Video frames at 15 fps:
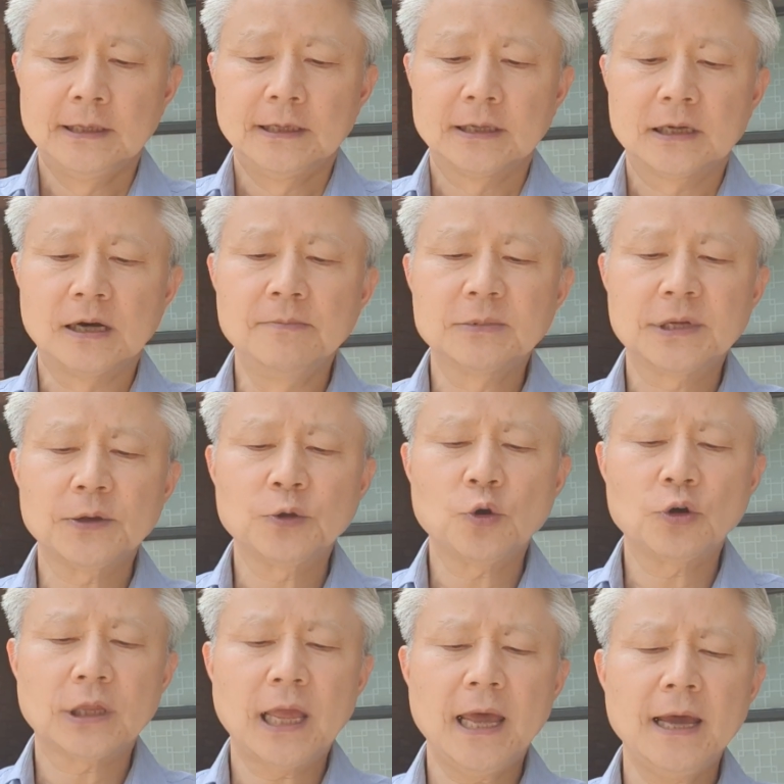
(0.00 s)
어,
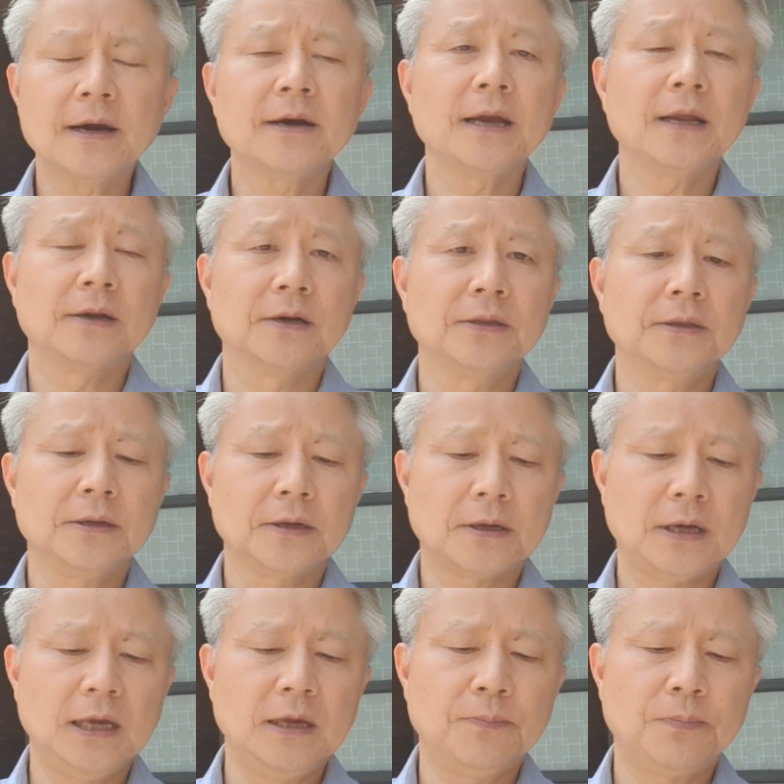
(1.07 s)
검색용 태그에는
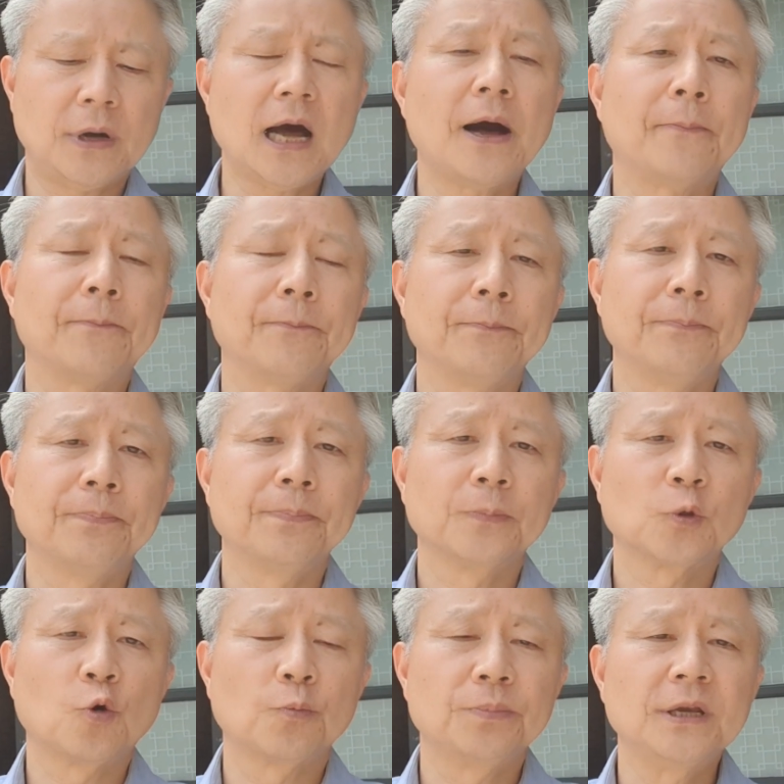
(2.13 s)
K-팝,
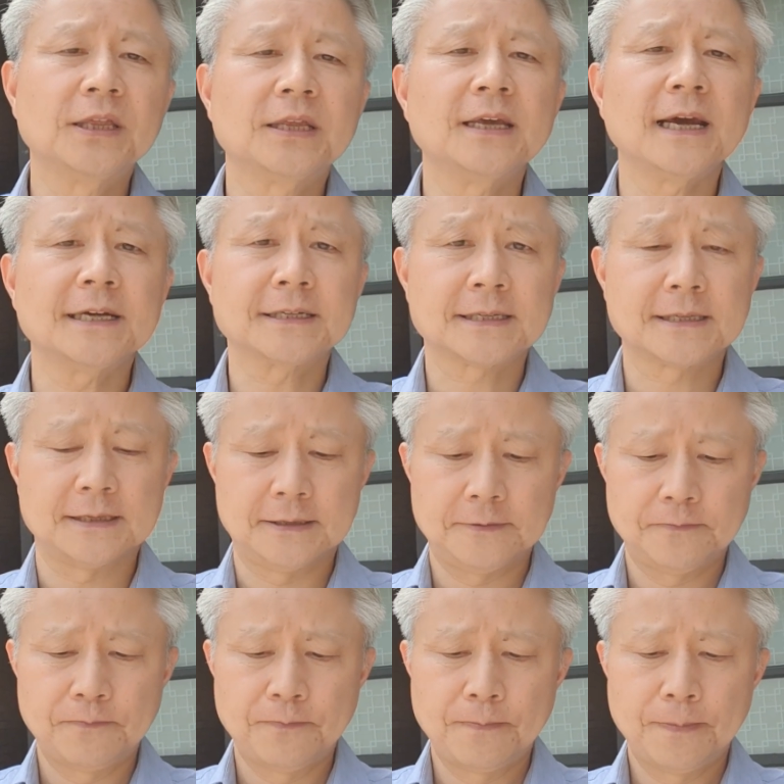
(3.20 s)
또 BTS,
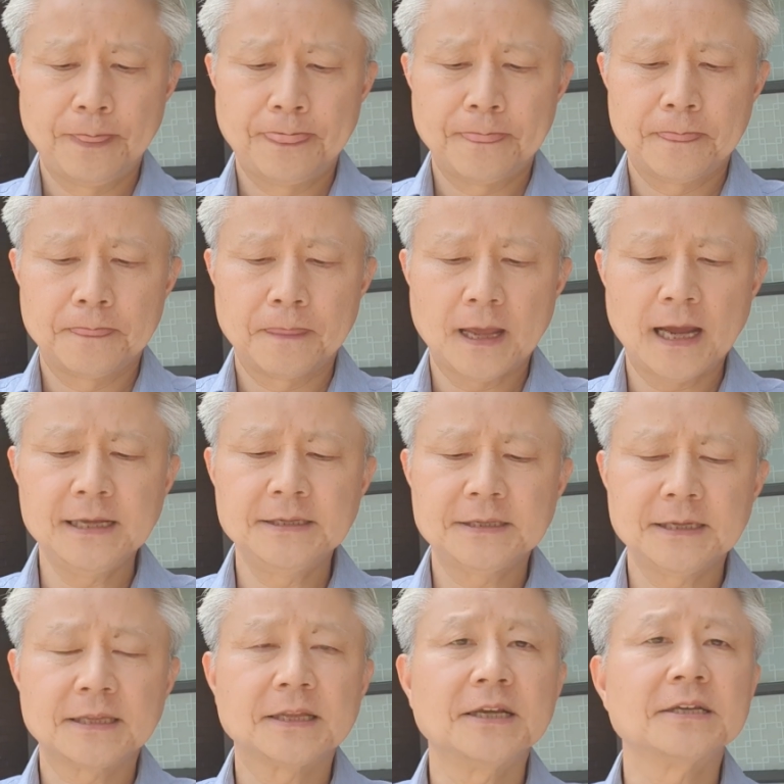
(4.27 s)
음,
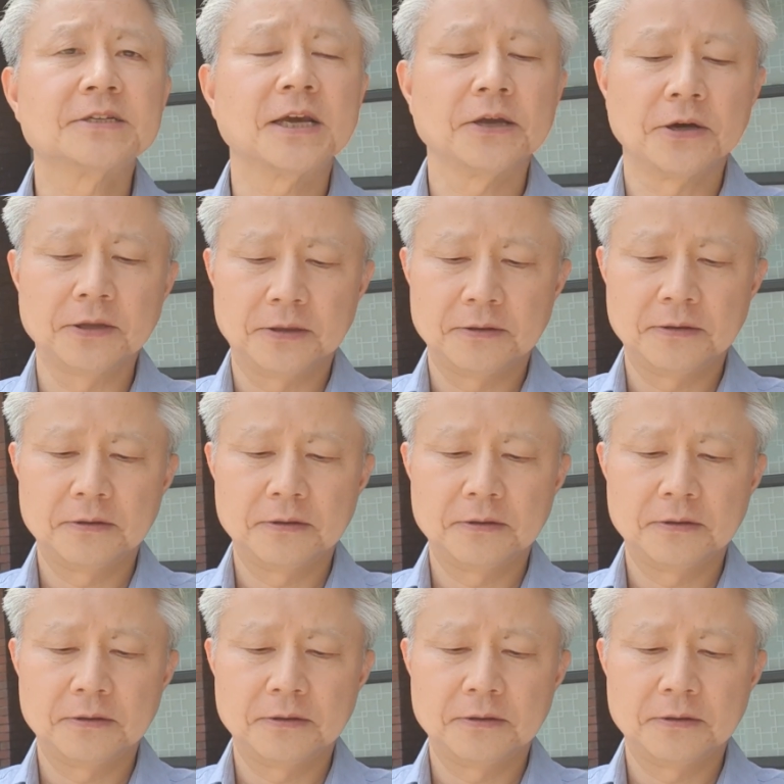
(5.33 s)
NCT 재현